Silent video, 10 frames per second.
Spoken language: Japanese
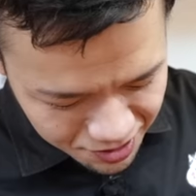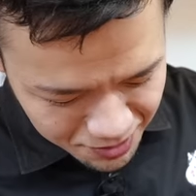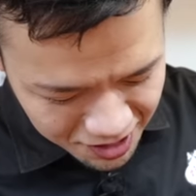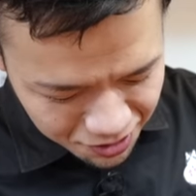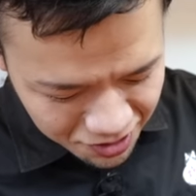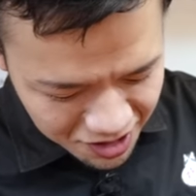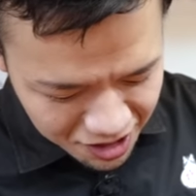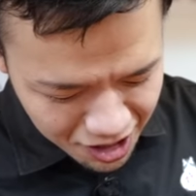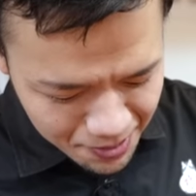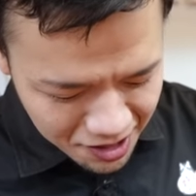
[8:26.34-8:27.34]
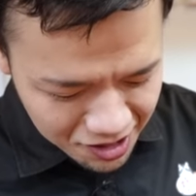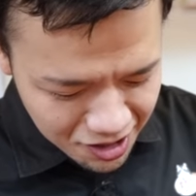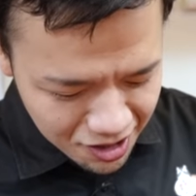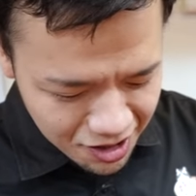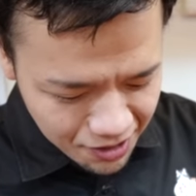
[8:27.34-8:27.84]
またこれね食べ
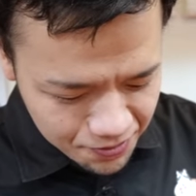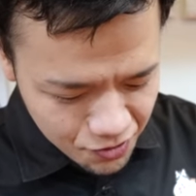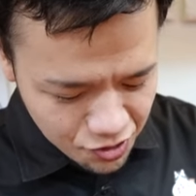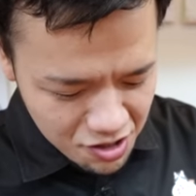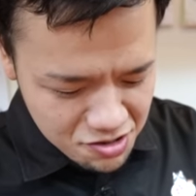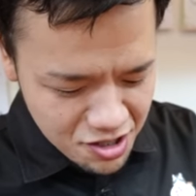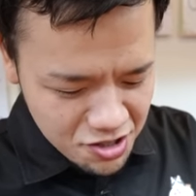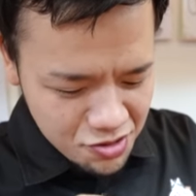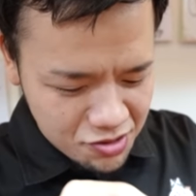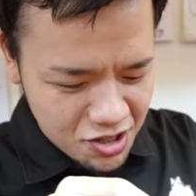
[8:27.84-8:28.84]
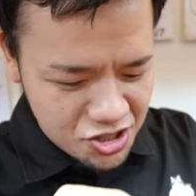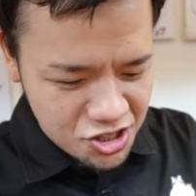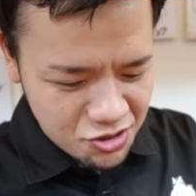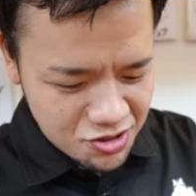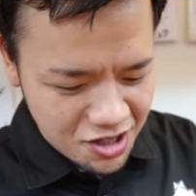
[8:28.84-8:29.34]
方がお客さんによって
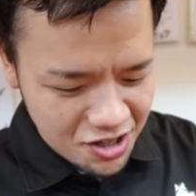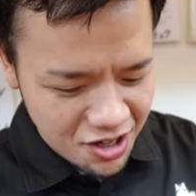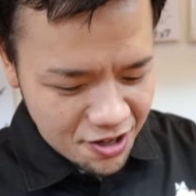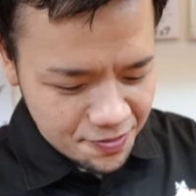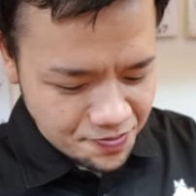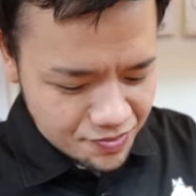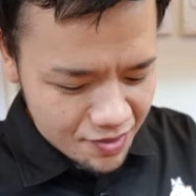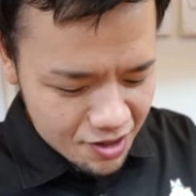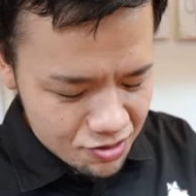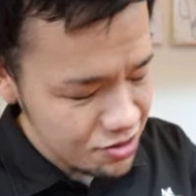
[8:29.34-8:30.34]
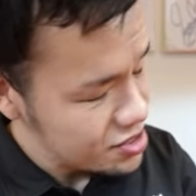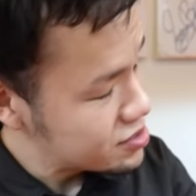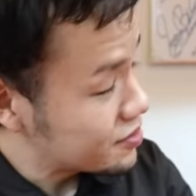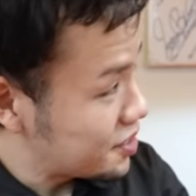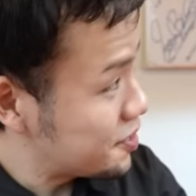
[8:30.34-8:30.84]
自由なんでそれいいっ
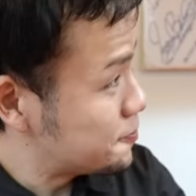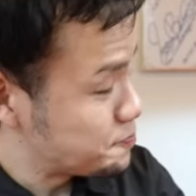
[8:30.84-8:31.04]
すね